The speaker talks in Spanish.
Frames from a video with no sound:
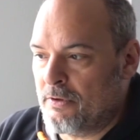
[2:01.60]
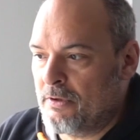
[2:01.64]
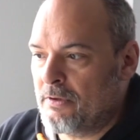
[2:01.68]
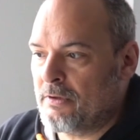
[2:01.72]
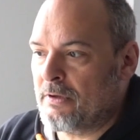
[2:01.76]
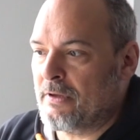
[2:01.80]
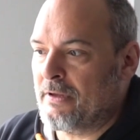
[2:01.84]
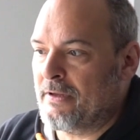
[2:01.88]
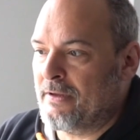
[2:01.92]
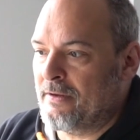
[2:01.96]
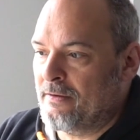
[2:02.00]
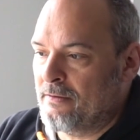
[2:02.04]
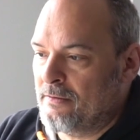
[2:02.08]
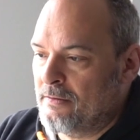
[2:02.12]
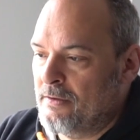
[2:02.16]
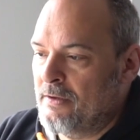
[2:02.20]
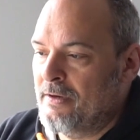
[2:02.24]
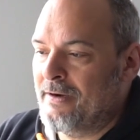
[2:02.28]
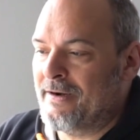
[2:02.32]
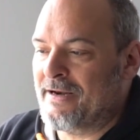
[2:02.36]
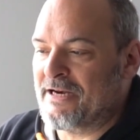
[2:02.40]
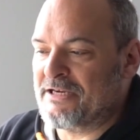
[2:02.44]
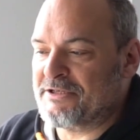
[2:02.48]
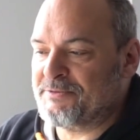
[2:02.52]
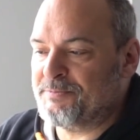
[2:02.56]
eh, que
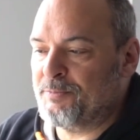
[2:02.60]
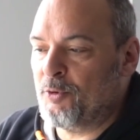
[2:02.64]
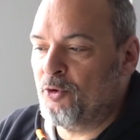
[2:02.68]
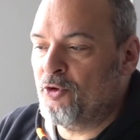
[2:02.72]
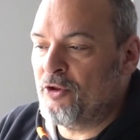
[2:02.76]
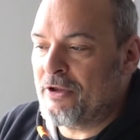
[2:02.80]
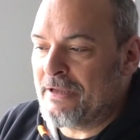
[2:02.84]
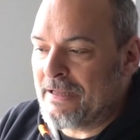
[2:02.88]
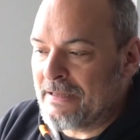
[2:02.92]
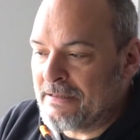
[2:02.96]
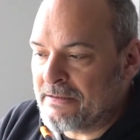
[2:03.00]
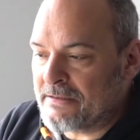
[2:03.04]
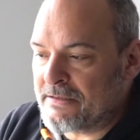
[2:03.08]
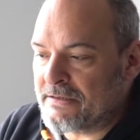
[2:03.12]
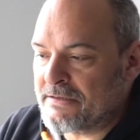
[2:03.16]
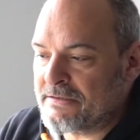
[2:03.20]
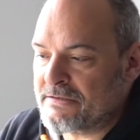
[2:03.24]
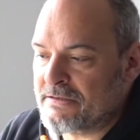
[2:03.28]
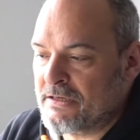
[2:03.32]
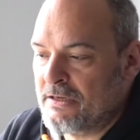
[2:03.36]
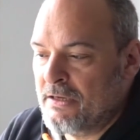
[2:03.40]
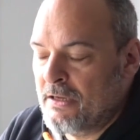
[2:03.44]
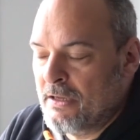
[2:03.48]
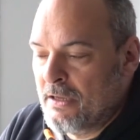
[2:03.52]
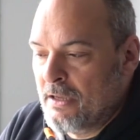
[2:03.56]
responde
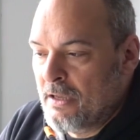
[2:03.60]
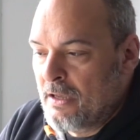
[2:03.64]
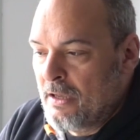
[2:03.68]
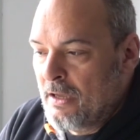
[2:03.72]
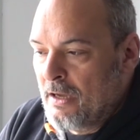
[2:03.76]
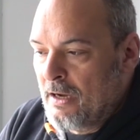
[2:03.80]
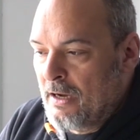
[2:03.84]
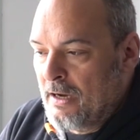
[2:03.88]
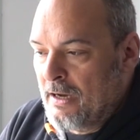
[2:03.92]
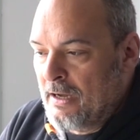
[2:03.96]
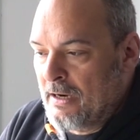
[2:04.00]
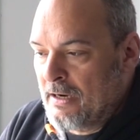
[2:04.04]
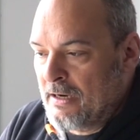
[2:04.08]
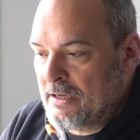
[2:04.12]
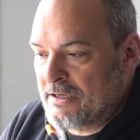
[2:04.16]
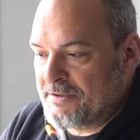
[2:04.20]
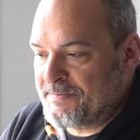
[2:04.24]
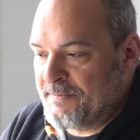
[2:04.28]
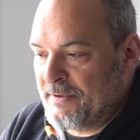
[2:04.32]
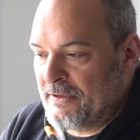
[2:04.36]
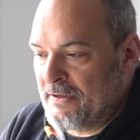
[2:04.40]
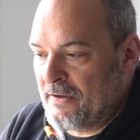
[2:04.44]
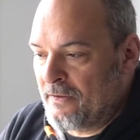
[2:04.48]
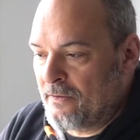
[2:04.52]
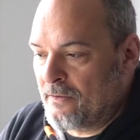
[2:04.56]
antes a las
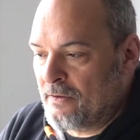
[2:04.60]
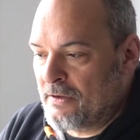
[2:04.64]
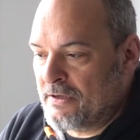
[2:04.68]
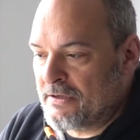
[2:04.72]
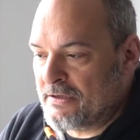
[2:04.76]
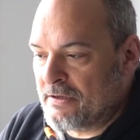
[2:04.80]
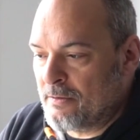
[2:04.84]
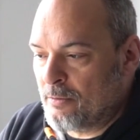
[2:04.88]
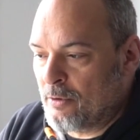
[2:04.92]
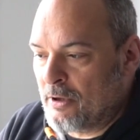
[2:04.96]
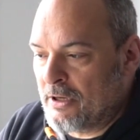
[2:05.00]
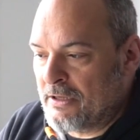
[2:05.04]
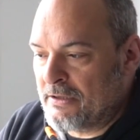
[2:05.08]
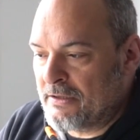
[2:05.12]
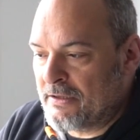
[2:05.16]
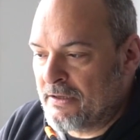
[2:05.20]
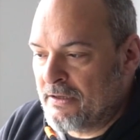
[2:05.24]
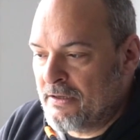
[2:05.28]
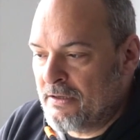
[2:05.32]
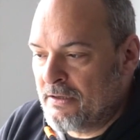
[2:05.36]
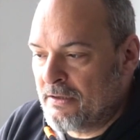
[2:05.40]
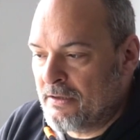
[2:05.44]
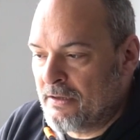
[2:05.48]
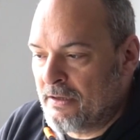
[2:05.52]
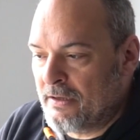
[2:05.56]
peticiones del
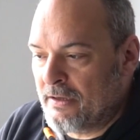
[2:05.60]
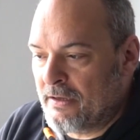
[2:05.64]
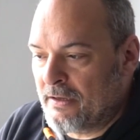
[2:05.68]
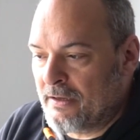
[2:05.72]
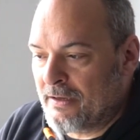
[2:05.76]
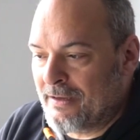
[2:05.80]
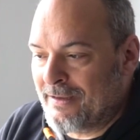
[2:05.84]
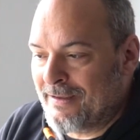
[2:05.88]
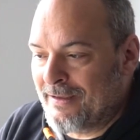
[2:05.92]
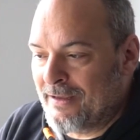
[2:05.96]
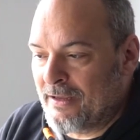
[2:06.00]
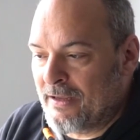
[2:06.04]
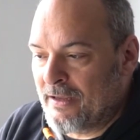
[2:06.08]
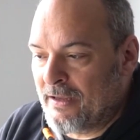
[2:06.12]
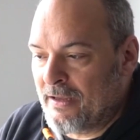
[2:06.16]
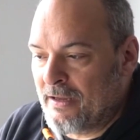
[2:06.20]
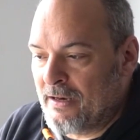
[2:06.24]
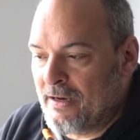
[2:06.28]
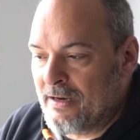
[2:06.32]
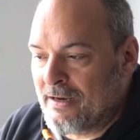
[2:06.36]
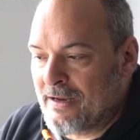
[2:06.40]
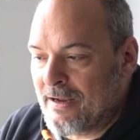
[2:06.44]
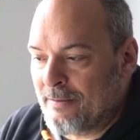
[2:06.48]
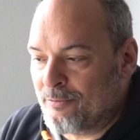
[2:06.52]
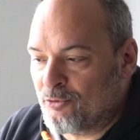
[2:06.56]
volante que
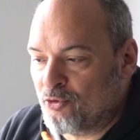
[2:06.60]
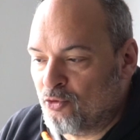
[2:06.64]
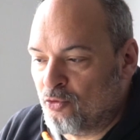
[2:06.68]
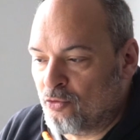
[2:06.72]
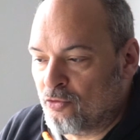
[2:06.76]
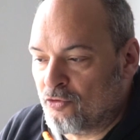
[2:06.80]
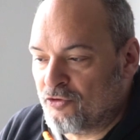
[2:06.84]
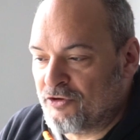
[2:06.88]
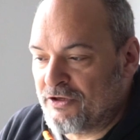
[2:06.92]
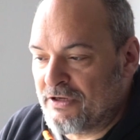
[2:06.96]
el Captur.